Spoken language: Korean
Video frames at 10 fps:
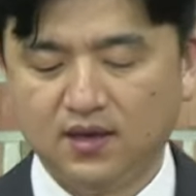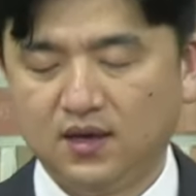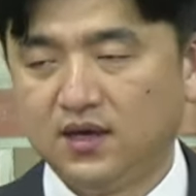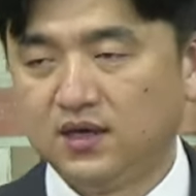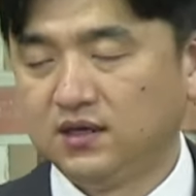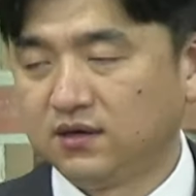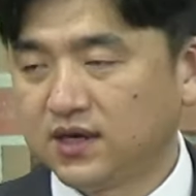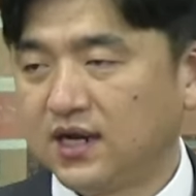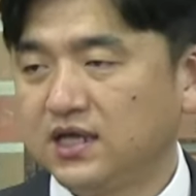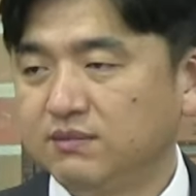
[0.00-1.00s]
이렇게
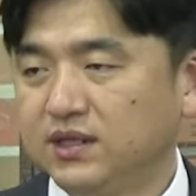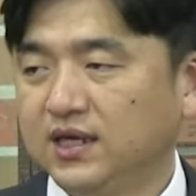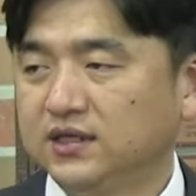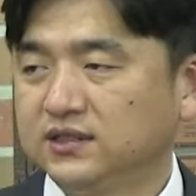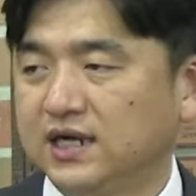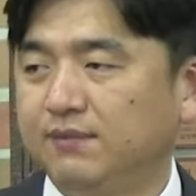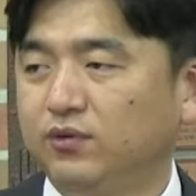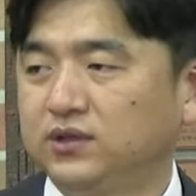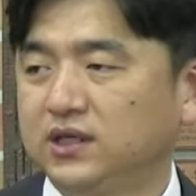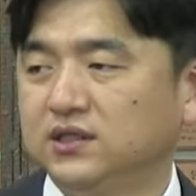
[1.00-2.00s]
하나님에 대한
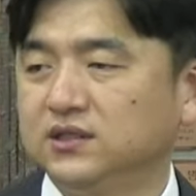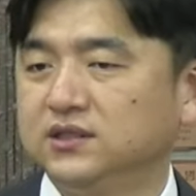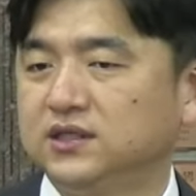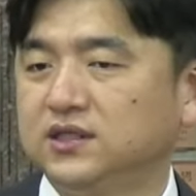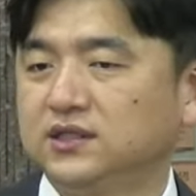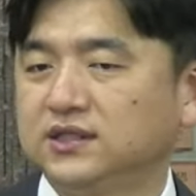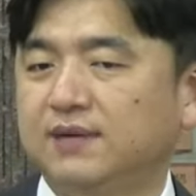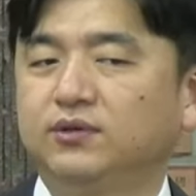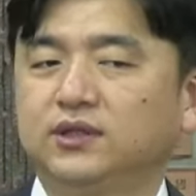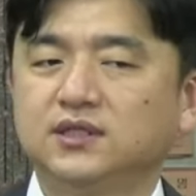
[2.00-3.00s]
잘못된 인식,
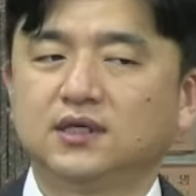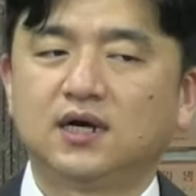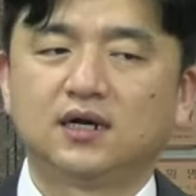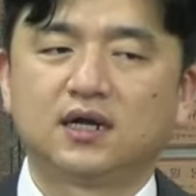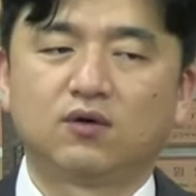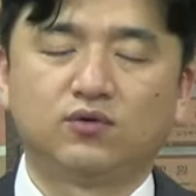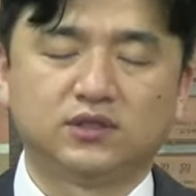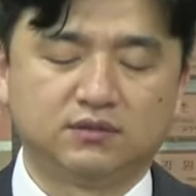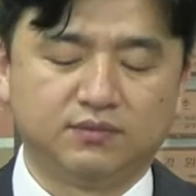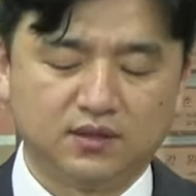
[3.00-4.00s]
잘못된 생각을 갖고
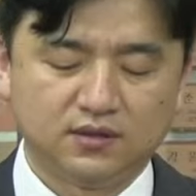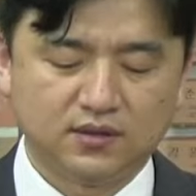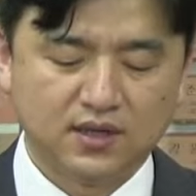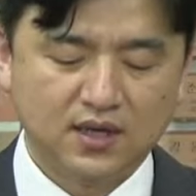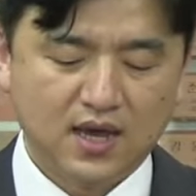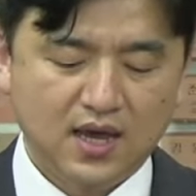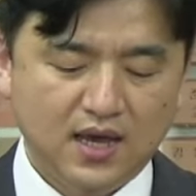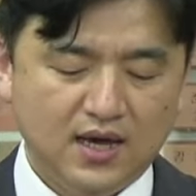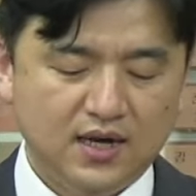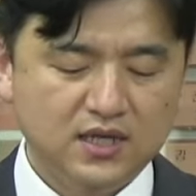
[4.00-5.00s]
있으면
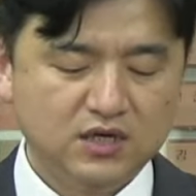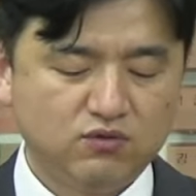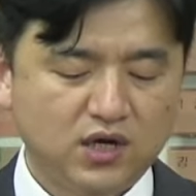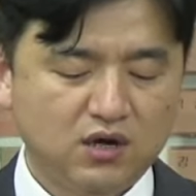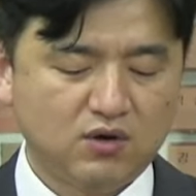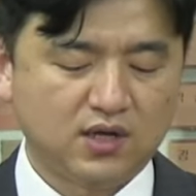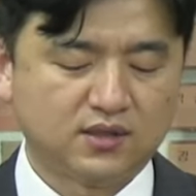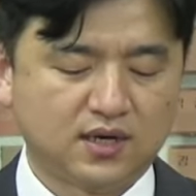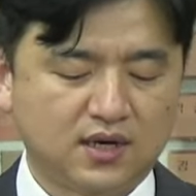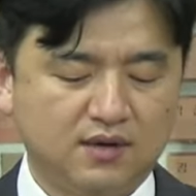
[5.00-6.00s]
하나님과의
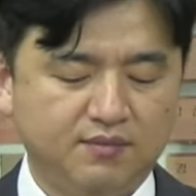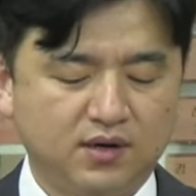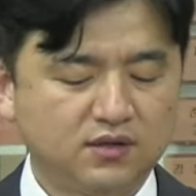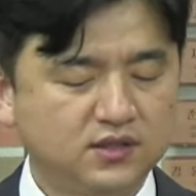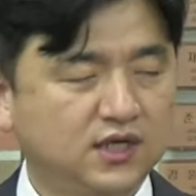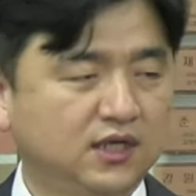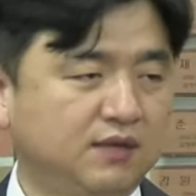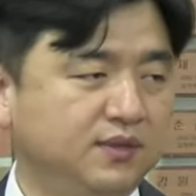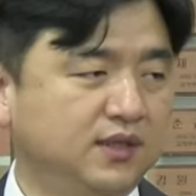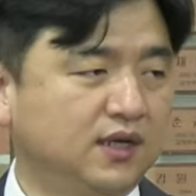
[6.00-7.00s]
관계가 멀어지게
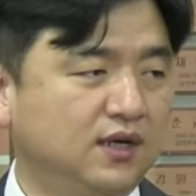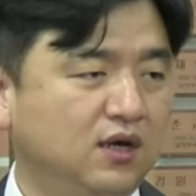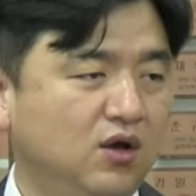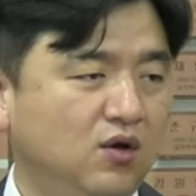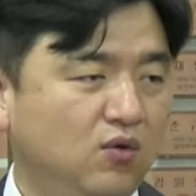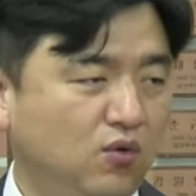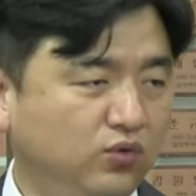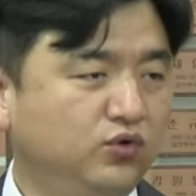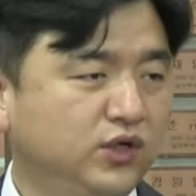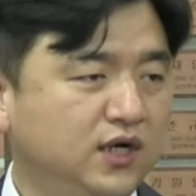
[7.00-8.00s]
됩니다. 오늘
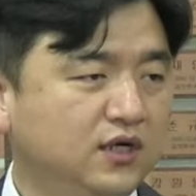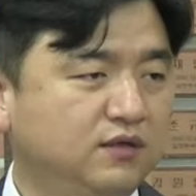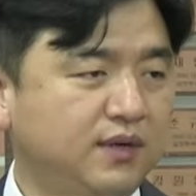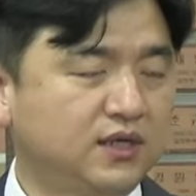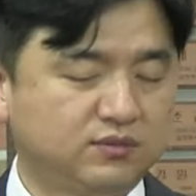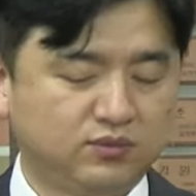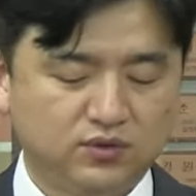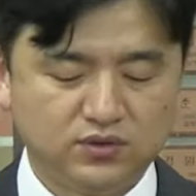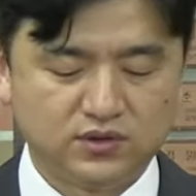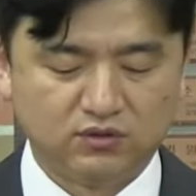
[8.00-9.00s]
우리가 읽은 말씀도
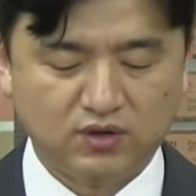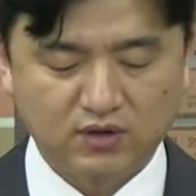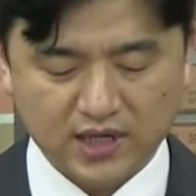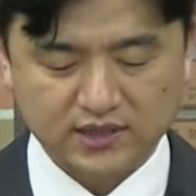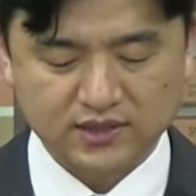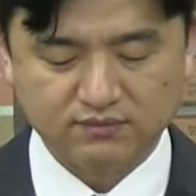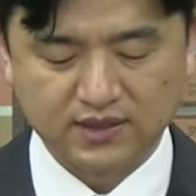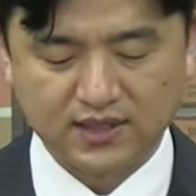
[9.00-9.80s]
그와 같습니다.